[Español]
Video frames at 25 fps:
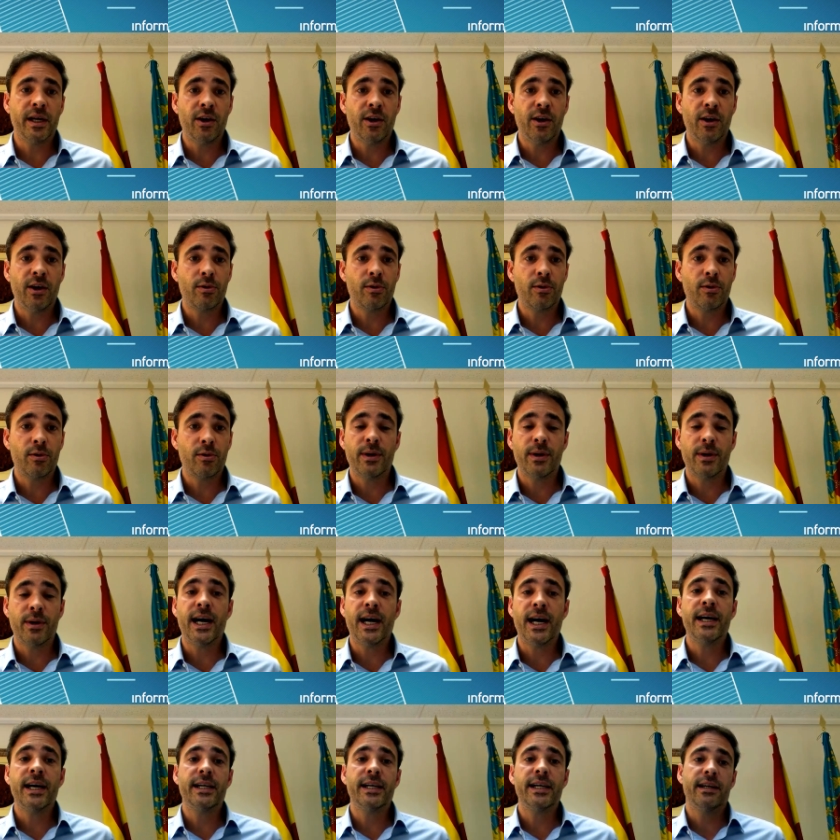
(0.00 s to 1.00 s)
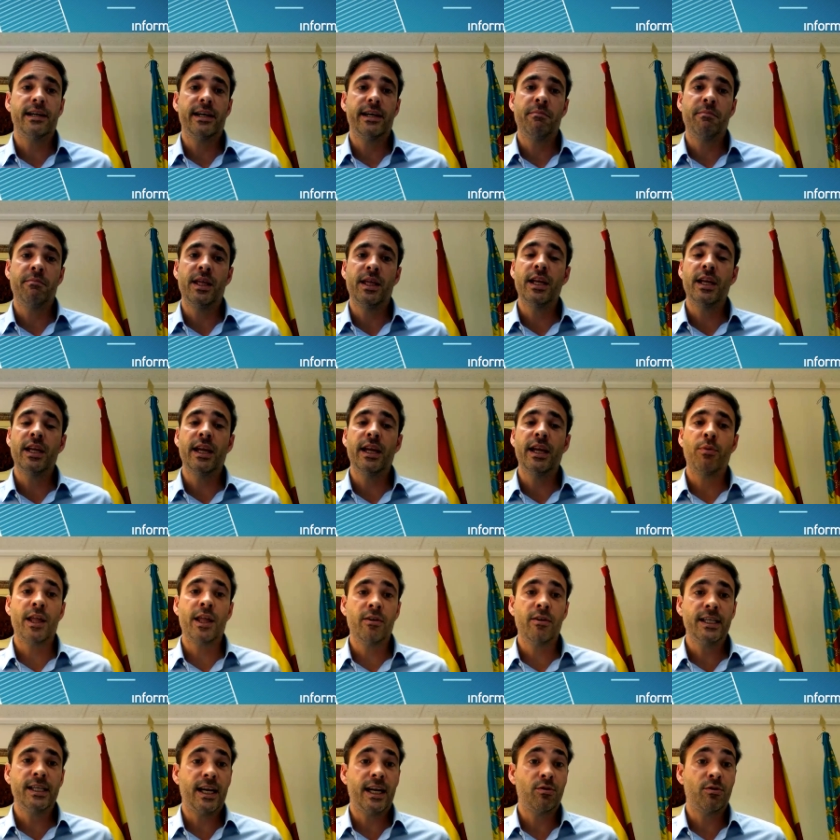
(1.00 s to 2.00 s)
en medicina de poblaciones que
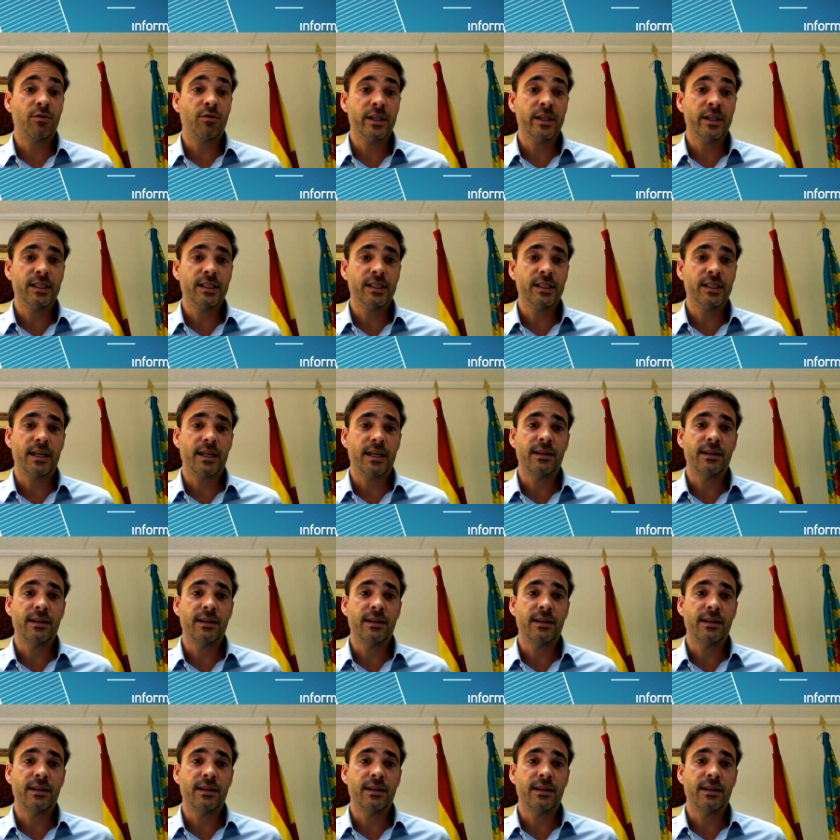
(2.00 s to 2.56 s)
la nuestra.